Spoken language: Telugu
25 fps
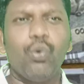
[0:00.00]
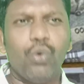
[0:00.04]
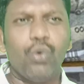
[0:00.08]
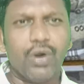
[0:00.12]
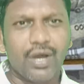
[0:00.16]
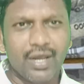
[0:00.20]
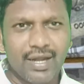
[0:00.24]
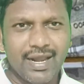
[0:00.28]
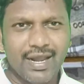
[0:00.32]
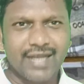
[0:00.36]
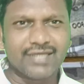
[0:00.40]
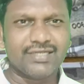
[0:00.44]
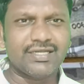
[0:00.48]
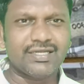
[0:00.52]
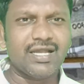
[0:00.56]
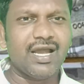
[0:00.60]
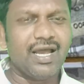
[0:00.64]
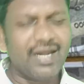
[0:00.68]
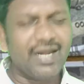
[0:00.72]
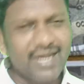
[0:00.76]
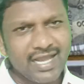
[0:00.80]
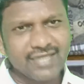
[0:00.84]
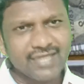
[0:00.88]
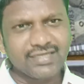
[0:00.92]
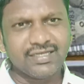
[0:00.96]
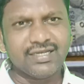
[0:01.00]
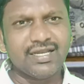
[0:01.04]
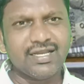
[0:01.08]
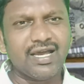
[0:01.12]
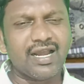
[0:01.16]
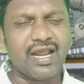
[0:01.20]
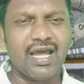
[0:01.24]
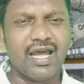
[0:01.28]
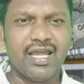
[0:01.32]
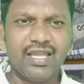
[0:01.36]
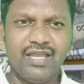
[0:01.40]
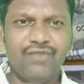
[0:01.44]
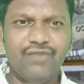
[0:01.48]
ఒక లక్ష
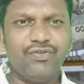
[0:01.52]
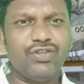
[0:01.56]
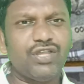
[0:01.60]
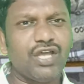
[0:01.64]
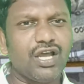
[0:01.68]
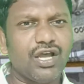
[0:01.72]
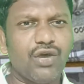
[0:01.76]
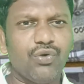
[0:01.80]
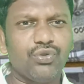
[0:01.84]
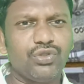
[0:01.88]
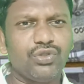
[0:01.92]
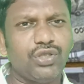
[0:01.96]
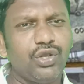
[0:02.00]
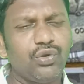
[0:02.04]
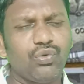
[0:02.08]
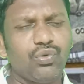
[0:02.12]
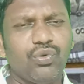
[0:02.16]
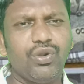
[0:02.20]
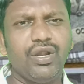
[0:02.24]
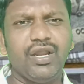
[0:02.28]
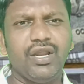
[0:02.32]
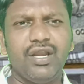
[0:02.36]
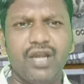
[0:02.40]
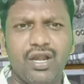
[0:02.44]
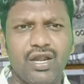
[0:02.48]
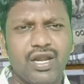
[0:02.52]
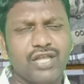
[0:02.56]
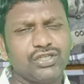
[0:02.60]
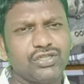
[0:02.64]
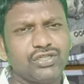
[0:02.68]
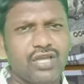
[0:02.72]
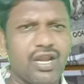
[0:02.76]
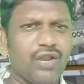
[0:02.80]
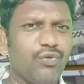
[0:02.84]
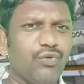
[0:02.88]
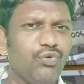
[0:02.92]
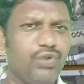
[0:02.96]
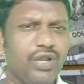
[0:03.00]
లక్షన్నర ఈ విధంగా ఉందనుకోండి రెండు
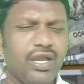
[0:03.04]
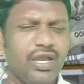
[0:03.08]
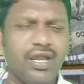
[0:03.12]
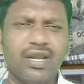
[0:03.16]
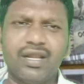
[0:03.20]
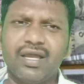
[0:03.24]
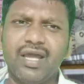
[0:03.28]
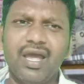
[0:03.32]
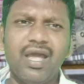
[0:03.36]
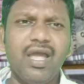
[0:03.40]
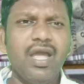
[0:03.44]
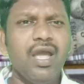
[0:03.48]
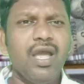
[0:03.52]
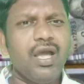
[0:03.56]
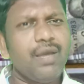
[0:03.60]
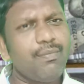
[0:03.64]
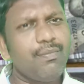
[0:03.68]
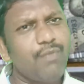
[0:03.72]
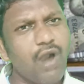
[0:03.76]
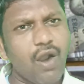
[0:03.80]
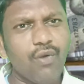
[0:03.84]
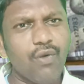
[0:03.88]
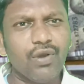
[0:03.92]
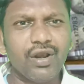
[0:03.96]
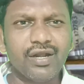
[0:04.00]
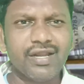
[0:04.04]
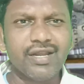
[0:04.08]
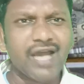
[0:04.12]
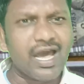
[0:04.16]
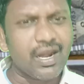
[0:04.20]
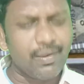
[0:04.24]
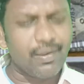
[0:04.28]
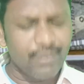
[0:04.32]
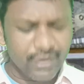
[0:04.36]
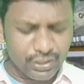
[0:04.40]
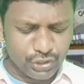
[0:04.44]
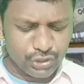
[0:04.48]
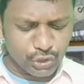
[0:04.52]
లక్షల ఉంటే కనుక మామూలుగా
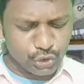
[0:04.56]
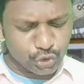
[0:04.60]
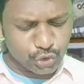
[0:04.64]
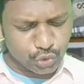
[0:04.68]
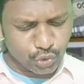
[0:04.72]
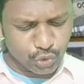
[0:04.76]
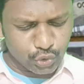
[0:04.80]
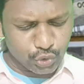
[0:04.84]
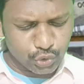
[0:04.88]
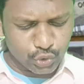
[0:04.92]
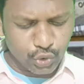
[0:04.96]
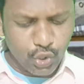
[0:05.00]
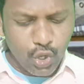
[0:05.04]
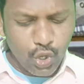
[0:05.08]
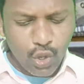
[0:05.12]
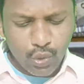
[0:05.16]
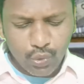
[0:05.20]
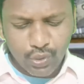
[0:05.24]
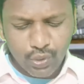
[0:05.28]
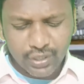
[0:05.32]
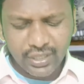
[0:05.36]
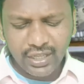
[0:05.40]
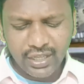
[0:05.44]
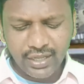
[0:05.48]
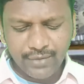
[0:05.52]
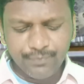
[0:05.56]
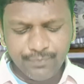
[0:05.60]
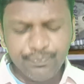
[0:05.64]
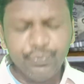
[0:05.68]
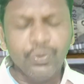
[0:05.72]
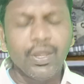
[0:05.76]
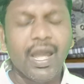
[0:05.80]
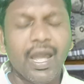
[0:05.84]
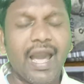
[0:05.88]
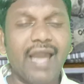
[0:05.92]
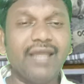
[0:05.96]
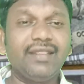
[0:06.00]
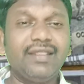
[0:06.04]
నార్మల్గా తెచ్చుకోవచ్చు ఓకే
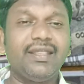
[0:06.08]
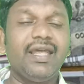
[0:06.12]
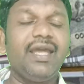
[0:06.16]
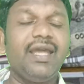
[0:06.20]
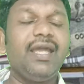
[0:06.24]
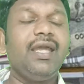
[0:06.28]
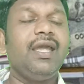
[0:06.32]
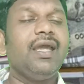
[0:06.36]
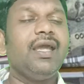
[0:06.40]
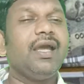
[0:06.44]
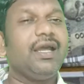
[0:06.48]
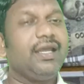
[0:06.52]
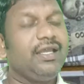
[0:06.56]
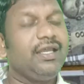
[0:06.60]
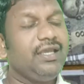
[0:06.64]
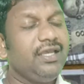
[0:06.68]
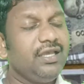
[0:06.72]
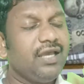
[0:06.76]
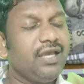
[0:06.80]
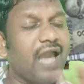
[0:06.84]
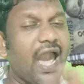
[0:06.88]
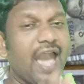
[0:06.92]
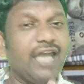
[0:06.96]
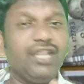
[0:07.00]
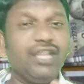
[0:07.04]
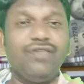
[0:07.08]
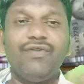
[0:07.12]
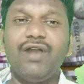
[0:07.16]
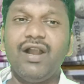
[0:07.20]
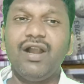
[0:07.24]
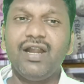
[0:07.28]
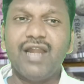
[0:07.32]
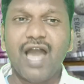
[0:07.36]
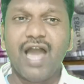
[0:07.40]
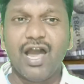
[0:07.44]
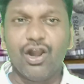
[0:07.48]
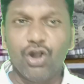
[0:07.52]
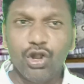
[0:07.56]
అయితే ఈ ఐదు వేల
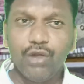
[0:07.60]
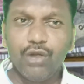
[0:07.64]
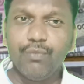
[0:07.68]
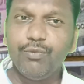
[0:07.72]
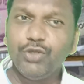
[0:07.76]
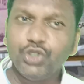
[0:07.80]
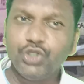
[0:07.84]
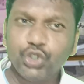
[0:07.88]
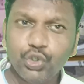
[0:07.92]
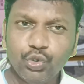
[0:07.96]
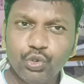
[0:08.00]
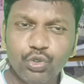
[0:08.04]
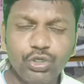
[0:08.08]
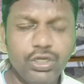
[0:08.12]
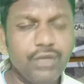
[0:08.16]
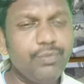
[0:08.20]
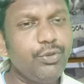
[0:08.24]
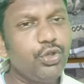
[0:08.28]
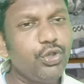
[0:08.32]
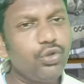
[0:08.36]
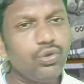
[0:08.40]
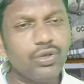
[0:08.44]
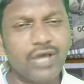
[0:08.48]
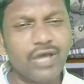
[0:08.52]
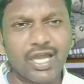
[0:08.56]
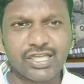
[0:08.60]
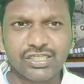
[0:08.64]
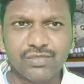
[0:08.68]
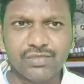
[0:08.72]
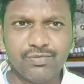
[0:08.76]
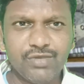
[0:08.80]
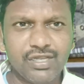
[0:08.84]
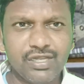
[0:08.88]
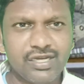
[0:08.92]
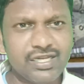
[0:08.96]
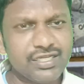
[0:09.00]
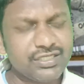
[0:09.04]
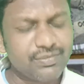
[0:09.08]
డాలర్లు మించి ఉంటే మీరు కస్టమర్
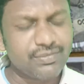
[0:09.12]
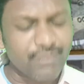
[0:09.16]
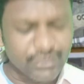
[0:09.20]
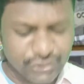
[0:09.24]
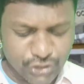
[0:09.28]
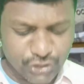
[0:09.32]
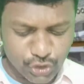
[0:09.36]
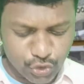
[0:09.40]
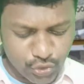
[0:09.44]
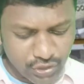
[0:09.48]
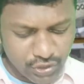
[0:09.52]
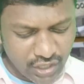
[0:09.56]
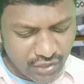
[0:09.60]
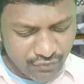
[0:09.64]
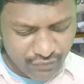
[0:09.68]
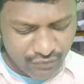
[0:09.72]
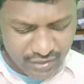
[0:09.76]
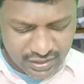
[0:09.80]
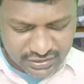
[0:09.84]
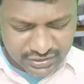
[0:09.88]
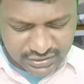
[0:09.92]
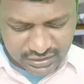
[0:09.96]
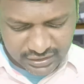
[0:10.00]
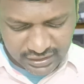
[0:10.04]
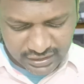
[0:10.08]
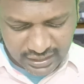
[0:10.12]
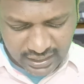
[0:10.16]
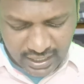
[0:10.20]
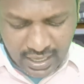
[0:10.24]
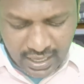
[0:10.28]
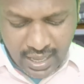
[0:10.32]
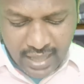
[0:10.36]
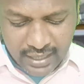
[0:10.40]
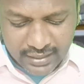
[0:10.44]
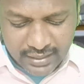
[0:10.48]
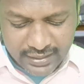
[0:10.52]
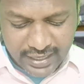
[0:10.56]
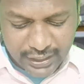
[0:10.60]
డిక్లరేషన్ మస్ట్ షూట్గా ఇవ్వాల్సిందే
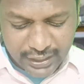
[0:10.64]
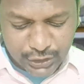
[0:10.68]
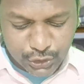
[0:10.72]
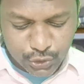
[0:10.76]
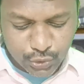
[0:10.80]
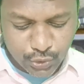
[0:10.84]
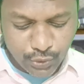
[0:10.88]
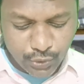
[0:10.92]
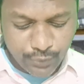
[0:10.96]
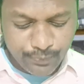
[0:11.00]
నెక్స్ట్